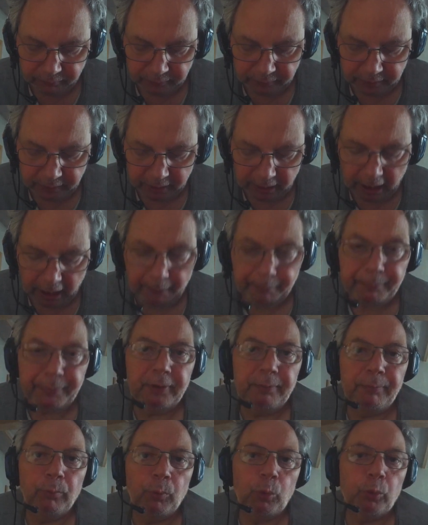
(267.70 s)
ab
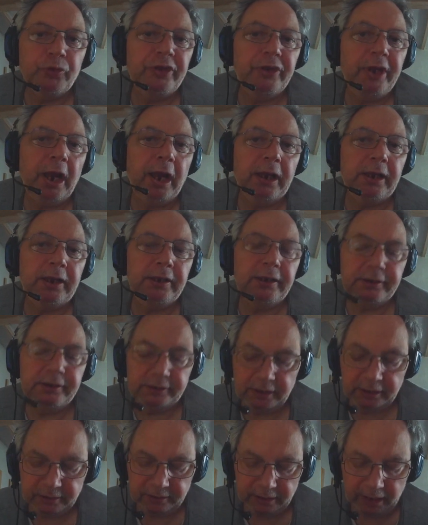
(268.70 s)
Montag
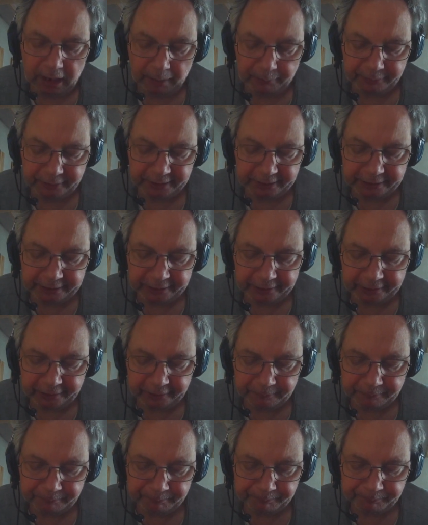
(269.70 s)
habe ich
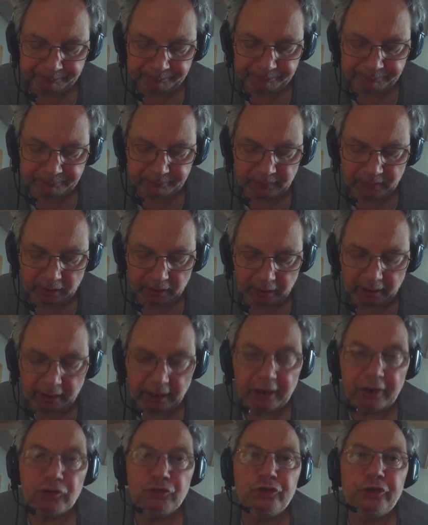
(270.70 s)

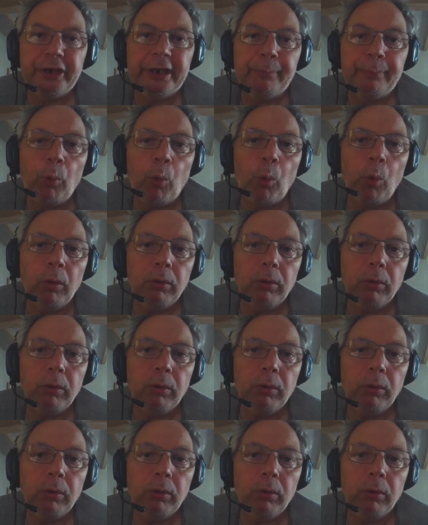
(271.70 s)
eine Chemo.